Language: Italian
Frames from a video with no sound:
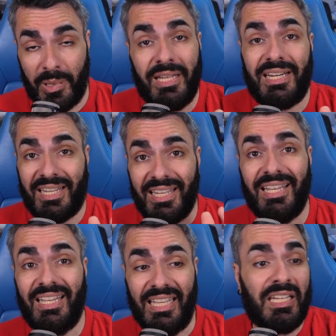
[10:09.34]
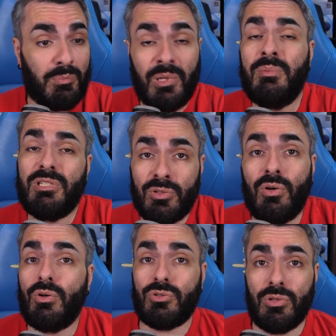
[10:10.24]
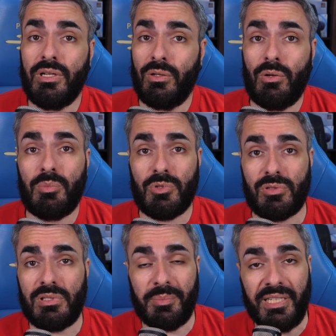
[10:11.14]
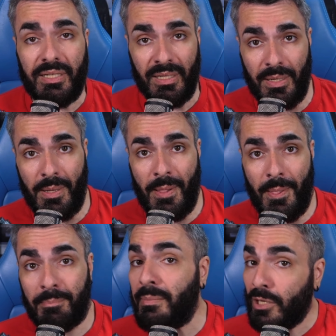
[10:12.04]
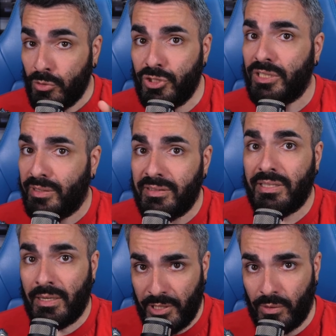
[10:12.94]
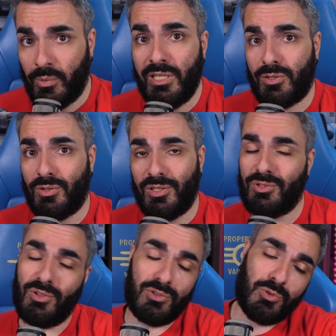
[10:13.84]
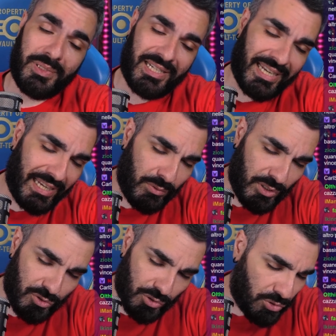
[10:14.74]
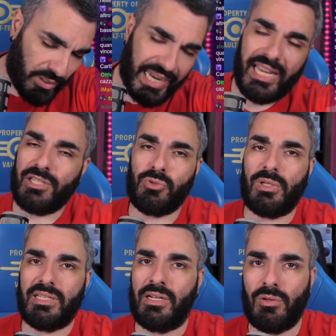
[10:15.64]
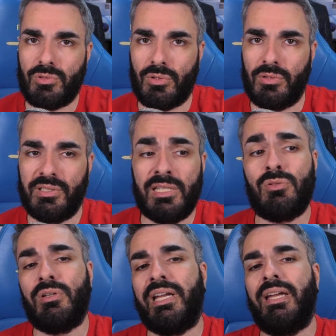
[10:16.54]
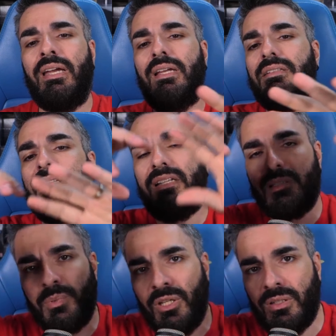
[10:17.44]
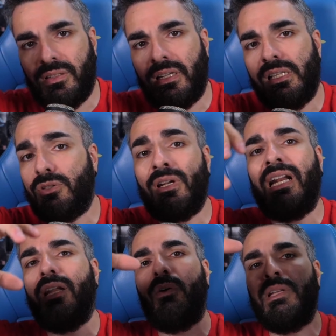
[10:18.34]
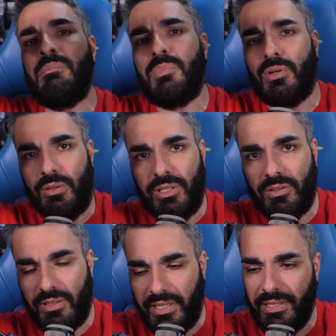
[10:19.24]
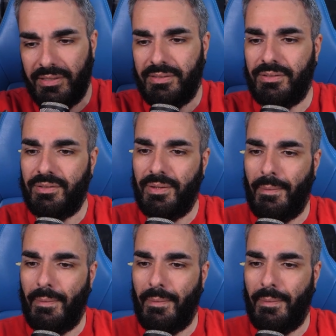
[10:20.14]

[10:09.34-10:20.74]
Perché in primis non lo so e non lo posso sapere. Ma non ci addentriamo in questo discorso perché è un discorso che esula dal nostro contesto che è di respiro internazionale olimpionico, ok? No. Oh.